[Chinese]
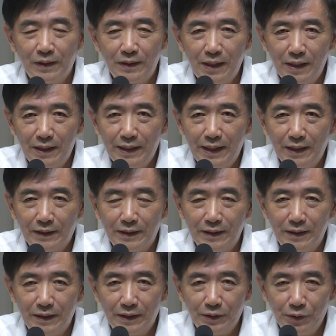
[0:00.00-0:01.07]
大量
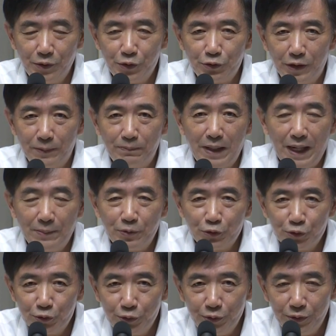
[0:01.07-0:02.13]
的雨水排不
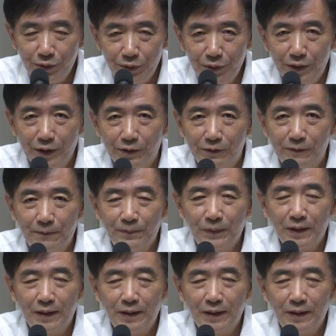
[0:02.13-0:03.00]
出去溢流，